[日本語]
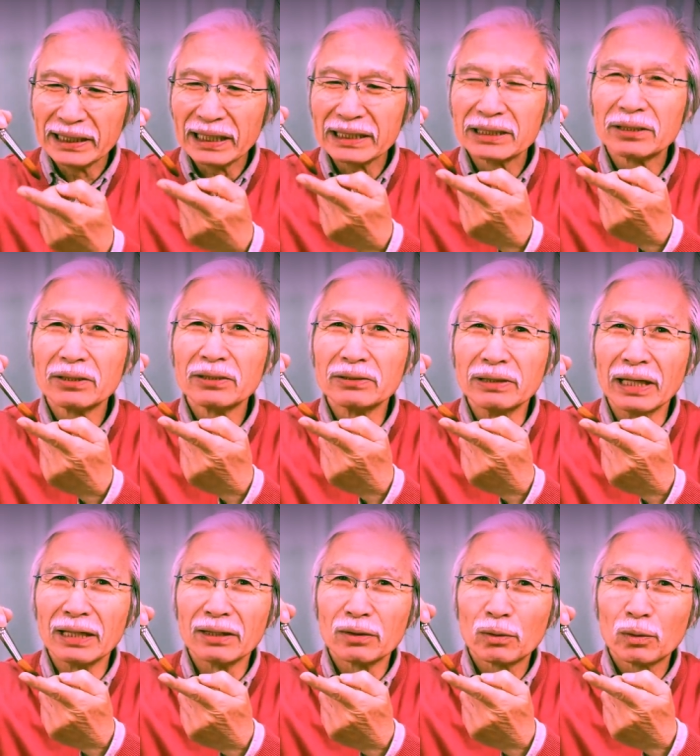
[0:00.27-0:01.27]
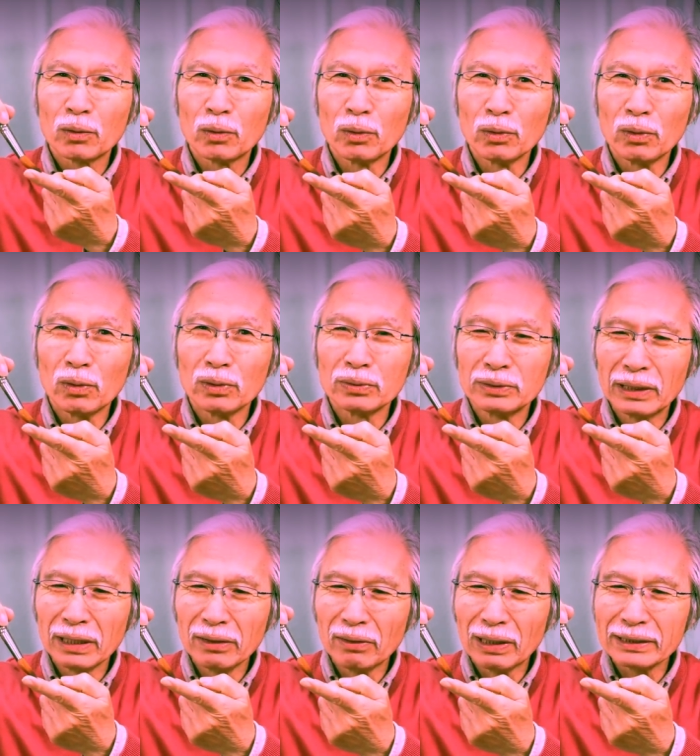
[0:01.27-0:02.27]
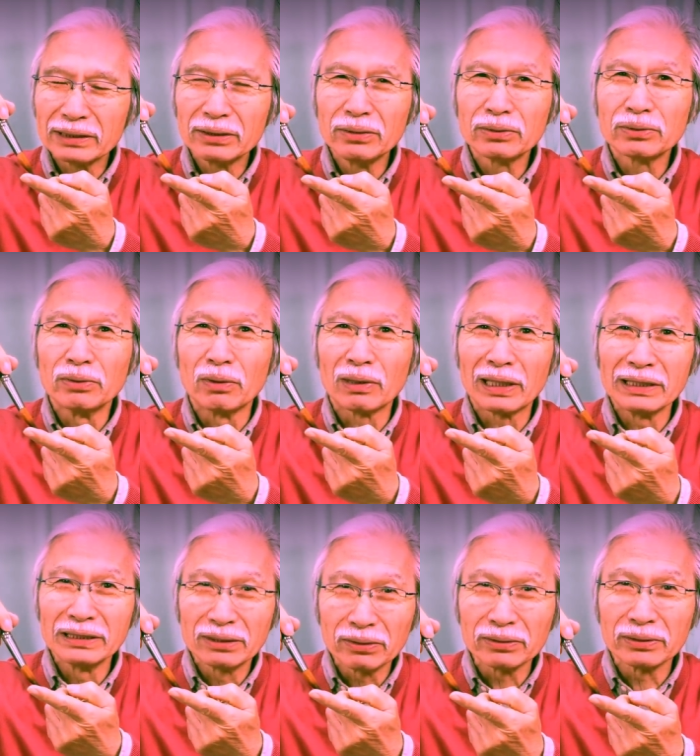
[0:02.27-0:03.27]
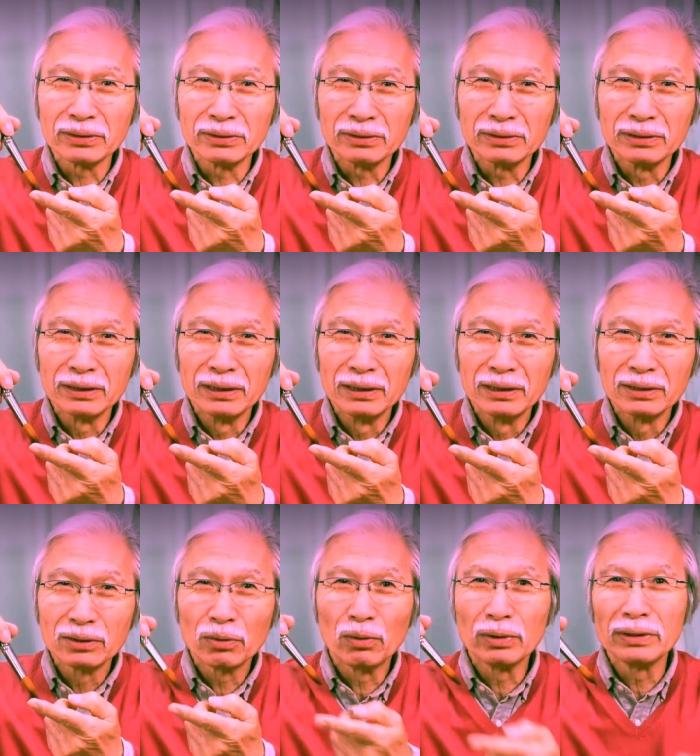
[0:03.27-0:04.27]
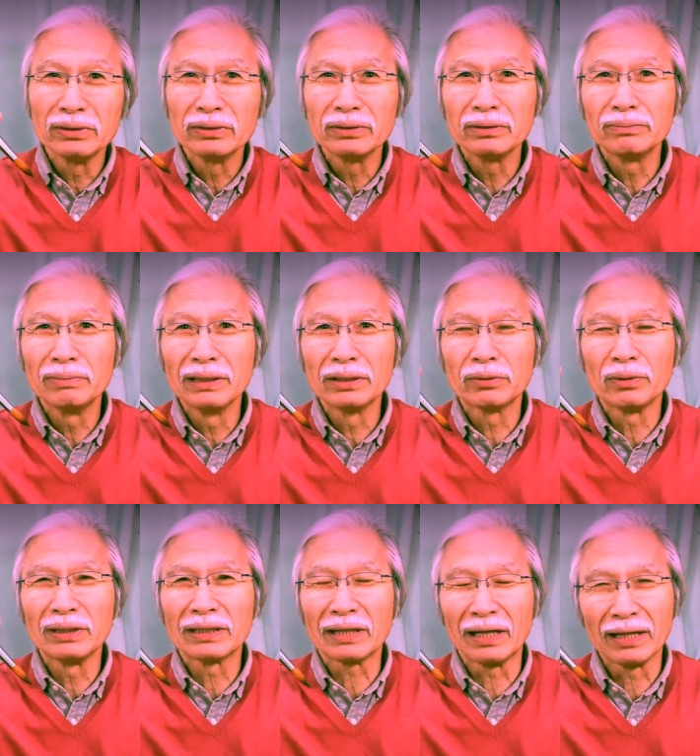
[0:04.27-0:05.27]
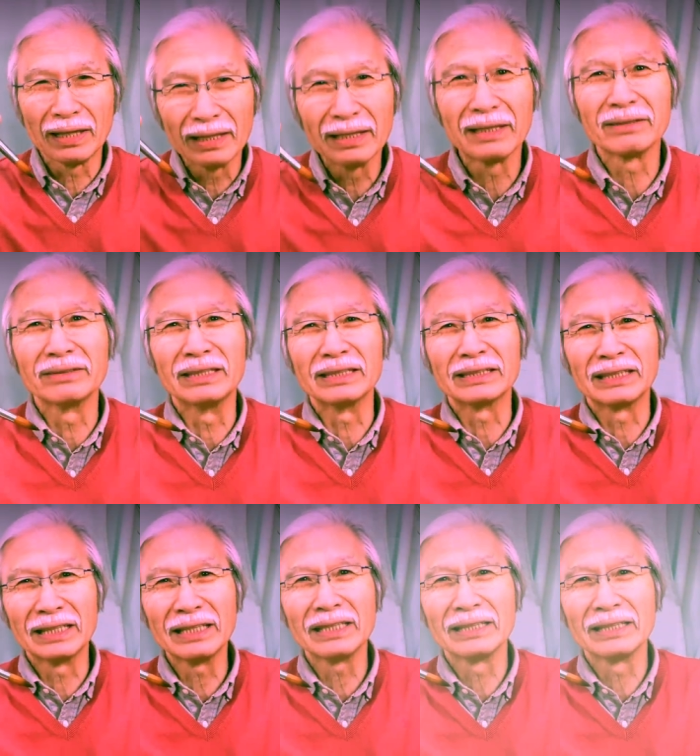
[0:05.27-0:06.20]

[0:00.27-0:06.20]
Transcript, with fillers: 筆圧というね、この筆の圧力を感じ取るという、そういう勉強に大変になるんです